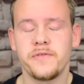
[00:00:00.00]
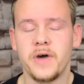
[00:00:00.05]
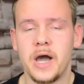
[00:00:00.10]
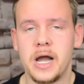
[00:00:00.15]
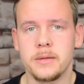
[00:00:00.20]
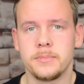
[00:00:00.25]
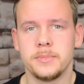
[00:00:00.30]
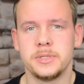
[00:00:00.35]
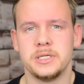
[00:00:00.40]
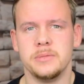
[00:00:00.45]

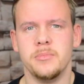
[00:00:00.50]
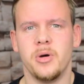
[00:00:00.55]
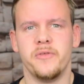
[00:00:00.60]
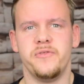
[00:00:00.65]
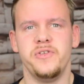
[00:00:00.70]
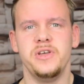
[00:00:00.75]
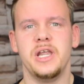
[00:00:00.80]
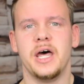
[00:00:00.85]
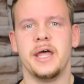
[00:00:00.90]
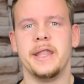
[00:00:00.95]
fragen mich
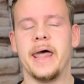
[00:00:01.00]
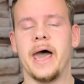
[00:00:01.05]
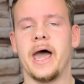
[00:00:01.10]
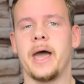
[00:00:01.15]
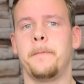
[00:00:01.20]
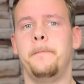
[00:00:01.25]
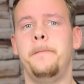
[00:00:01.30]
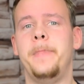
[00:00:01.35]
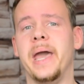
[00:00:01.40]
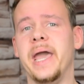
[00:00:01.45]
immer wieder
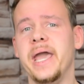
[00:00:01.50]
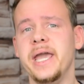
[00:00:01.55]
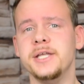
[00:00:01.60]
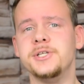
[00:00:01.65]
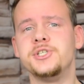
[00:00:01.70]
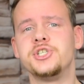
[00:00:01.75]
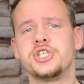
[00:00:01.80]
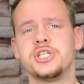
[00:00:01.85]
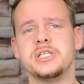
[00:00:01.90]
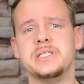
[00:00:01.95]
nach
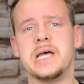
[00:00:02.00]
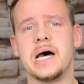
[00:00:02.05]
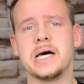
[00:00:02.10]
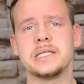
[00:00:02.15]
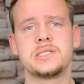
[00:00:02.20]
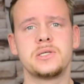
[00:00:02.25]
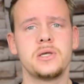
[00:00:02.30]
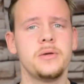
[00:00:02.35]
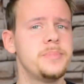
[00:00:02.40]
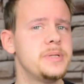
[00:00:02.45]
Page.
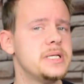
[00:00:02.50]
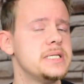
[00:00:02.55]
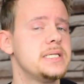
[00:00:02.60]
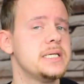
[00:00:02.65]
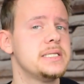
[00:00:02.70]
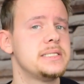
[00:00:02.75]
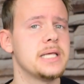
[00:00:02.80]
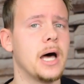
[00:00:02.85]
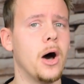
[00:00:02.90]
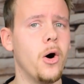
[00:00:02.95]
Dazu gibt es
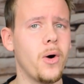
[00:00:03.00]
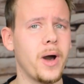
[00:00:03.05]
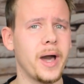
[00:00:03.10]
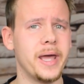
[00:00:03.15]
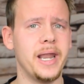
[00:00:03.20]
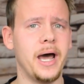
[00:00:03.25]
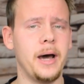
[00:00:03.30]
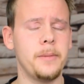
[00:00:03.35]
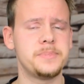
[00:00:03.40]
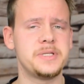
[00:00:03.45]
jetzt auch
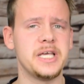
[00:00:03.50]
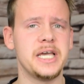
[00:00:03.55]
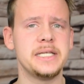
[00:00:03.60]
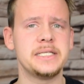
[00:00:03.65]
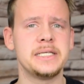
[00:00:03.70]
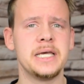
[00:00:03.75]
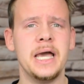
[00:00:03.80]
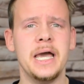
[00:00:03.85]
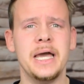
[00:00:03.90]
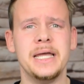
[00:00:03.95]
ein
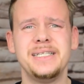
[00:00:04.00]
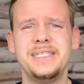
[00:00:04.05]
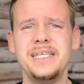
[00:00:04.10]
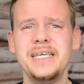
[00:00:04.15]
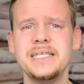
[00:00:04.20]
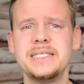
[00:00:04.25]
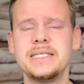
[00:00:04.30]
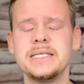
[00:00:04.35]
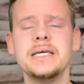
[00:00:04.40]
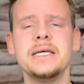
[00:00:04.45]
Update.
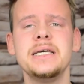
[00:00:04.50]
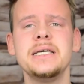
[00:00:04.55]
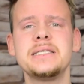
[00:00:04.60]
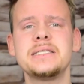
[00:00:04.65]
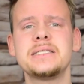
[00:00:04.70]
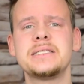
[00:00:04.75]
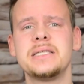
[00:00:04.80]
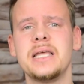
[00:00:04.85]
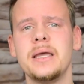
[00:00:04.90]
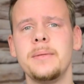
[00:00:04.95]
Diese
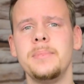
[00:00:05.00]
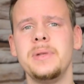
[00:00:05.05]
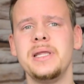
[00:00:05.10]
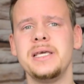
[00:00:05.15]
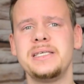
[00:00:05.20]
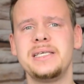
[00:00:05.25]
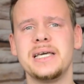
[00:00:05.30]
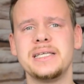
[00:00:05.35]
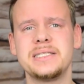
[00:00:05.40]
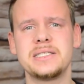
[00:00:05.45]
ist
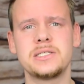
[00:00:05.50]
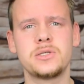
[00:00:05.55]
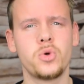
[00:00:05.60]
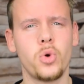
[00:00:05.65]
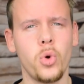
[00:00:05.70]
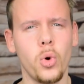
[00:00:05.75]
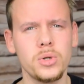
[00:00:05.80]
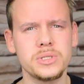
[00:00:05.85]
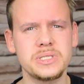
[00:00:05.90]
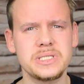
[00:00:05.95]
nämlich jetzt
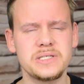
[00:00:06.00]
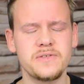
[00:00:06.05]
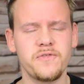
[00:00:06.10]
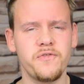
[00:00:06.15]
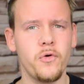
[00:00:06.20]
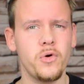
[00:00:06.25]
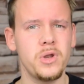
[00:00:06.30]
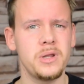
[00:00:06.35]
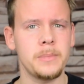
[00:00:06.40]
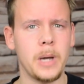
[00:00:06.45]
kurz
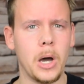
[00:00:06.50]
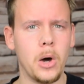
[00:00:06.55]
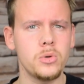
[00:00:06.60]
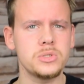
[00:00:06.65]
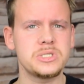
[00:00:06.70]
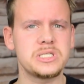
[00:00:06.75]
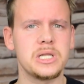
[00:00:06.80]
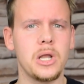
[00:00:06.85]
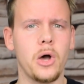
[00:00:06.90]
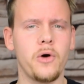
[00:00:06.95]
vor dem
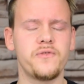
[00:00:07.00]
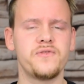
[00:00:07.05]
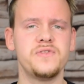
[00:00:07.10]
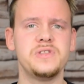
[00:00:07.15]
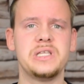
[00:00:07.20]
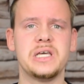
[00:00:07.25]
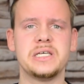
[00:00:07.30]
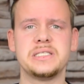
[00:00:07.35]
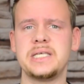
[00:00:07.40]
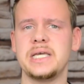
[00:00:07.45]

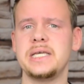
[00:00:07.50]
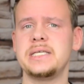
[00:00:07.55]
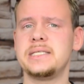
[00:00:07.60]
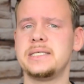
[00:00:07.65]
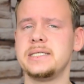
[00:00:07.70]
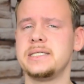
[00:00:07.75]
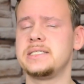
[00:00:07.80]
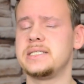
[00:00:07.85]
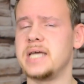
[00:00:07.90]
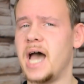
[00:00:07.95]
Auslaufen der
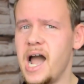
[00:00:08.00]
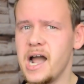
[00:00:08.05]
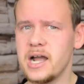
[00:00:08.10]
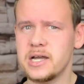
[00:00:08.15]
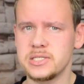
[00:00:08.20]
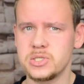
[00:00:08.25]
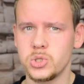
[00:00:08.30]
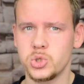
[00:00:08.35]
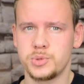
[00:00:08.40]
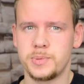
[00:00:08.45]

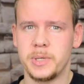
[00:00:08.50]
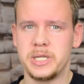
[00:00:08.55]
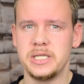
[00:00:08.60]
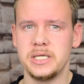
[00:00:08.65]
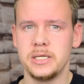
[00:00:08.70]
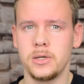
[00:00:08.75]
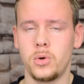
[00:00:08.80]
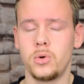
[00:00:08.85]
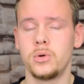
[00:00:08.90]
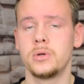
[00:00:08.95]

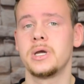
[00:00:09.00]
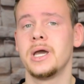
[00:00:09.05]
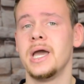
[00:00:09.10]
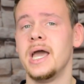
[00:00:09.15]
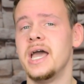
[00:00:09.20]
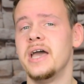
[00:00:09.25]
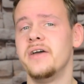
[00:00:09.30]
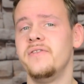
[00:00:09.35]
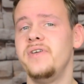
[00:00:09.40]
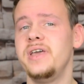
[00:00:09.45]
60-Tage-Suspendierung
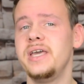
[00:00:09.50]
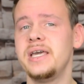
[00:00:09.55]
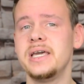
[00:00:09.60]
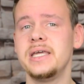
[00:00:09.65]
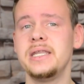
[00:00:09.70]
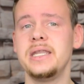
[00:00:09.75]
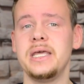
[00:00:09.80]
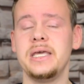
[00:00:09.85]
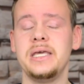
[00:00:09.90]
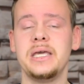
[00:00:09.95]

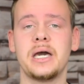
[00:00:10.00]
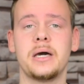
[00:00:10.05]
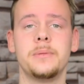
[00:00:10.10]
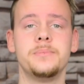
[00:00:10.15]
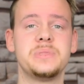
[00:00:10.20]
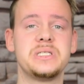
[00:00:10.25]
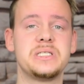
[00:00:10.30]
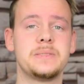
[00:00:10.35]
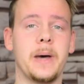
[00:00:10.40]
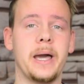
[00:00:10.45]
wegen
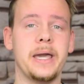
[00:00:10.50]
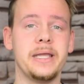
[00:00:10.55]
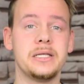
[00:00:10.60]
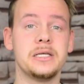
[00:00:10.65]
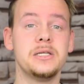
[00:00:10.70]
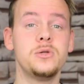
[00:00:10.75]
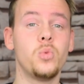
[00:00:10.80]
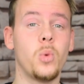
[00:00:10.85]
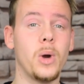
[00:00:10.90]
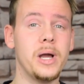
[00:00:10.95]
ihrem
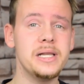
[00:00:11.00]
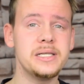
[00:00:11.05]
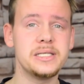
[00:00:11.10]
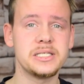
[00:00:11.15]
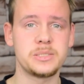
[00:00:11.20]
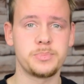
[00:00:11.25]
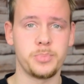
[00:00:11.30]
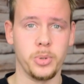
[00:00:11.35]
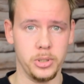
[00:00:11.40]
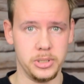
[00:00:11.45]
zweiten
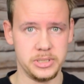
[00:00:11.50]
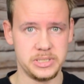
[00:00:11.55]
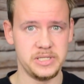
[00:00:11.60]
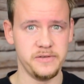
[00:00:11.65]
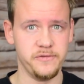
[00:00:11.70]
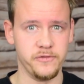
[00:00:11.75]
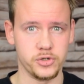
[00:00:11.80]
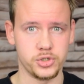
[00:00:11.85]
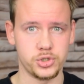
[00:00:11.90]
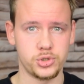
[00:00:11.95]

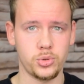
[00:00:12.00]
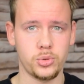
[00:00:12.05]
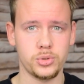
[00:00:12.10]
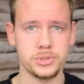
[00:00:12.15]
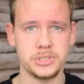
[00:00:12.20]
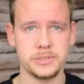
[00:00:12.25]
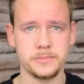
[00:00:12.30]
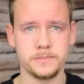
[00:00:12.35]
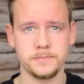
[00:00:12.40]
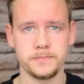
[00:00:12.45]

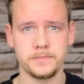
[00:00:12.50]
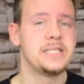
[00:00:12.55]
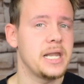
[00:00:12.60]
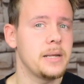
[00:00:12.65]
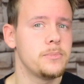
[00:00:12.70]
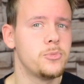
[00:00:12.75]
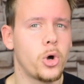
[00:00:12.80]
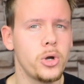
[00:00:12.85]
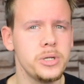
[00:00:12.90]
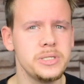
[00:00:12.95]
Wellness-Policy-Verstoß. Denn
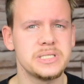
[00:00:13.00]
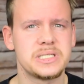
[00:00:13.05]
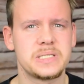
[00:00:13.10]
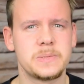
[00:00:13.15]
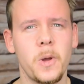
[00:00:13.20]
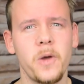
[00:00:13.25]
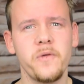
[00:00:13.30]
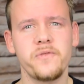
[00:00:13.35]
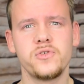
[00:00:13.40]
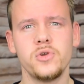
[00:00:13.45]
am
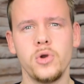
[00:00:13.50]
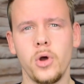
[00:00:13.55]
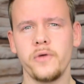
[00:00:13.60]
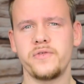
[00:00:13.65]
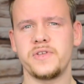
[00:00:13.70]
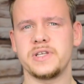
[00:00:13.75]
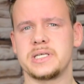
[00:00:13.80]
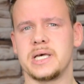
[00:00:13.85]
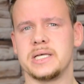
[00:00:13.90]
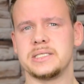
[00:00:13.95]
9.12.
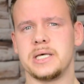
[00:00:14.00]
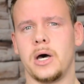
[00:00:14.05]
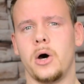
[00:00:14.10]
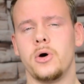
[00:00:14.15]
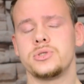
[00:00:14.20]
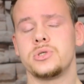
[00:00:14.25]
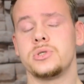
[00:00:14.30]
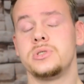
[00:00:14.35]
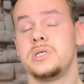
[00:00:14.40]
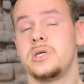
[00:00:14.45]
läuft das Ganze
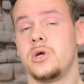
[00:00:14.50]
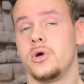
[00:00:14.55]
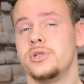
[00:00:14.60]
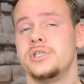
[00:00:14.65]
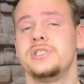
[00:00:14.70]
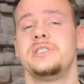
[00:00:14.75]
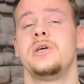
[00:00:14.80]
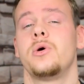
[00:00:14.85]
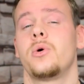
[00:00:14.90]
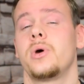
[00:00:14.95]
aus und sie
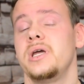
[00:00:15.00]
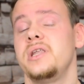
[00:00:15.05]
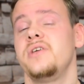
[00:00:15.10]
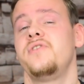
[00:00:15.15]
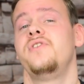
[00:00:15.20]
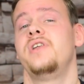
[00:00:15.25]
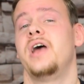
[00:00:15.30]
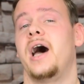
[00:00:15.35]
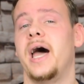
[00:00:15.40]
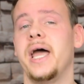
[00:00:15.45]
könnte
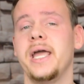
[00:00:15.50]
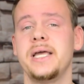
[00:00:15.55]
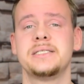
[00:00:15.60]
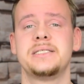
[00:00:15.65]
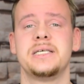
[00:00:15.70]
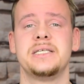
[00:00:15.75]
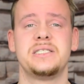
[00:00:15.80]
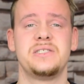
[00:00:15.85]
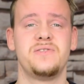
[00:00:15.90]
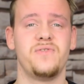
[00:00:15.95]
theoretisch wieder
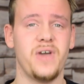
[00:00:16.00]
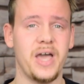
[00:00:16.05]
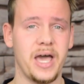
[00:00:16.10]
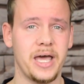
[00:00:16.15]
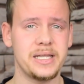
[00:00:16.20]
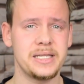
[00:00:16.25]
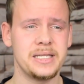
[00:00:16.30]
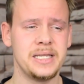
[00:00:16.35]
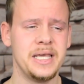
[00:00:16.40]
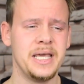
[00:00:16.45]
eingesetzt
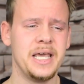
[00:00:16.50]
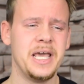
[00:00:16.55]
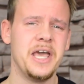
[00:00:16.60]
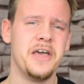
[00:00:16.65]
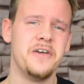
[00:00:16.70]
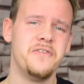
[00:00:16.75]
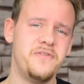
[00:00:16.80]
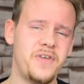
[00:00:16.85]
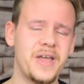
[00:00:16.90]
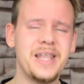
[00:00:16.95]
werden
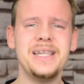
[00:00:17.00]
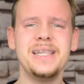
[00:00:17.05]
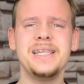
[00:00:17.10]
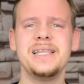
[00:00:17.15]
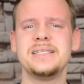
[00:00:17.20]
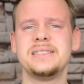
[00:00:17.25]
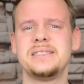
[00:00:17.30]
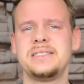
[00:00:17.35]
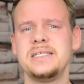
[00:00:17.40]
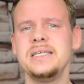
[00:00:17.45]

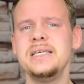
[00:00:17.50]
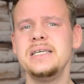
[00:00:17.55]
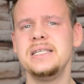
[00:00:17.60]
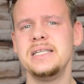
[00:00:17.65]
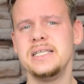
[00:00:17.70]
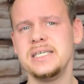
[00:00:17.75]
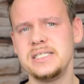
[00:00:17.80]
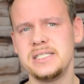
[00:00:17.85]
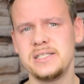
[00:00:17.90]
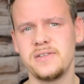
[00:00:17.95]
wenn sie
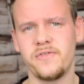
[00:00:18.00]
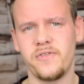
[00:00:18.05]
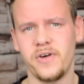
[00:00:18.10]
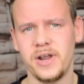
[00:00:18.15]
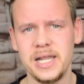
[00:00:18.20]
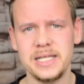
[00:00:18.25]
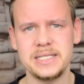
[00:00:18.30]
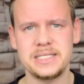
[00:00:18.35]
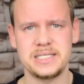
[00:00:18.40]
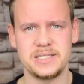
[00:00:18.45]
nicht
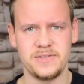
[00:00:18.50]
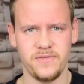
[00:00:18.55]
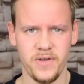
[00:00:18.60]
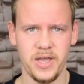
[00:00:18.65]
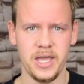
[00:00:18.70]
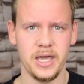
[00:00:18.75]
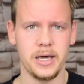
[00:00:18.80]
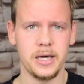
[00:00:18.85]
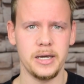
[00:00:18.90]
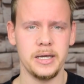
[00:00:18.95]
verletzt
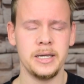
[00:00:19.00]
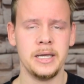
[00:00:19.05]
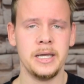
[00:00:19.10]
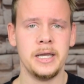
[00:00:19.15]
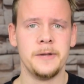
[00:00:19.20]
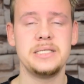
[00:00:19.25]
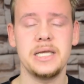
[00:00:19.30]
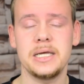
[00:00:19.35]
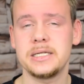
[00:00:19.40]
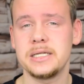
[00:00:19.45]
wäre.
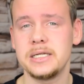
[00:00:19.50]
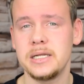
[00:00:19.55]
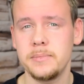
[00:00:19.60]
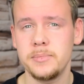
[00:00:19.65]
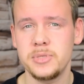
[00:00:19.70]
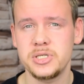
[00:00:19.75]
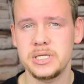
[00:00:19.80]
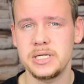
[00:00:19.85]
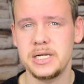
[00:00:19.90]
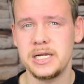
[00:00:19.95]
Sie hatte
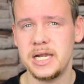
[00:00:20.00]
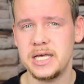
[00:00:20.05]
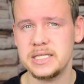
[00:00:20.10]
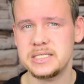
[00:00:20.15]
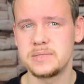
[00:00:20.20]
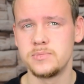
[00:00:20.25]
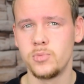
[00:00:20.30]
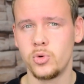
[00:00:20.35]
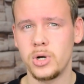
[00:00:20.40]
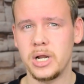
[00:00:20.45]
nämlich in den
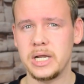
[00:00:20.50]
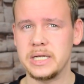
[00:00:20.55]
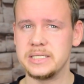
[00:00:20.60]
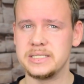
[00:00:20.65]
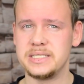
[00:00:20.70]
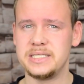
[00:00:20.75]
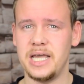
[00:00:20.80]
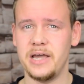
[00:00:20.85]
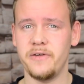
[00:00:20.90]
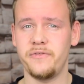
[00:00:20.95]
letzten
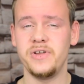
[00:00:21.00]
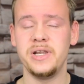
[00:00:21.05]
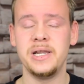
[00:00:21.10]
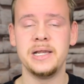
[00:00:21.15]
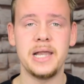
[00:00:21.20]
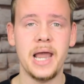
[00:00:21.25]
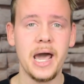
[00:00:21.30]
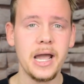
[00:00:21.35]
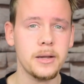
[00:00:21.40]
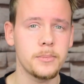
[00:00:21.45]
Monaten sehr
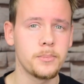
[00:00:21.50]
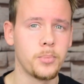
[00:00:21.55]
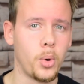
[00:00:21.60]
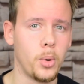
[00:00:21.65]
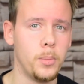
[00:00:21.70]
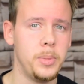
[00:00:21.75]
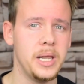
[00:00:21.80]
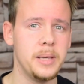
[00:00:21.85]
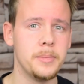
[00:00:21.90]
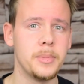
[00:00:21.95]
viele
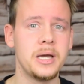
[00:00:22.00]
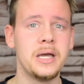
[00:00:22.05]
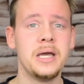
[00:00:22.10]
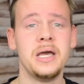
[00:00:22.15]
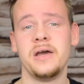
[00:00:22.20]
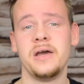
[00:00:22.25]
Nackenprobleme,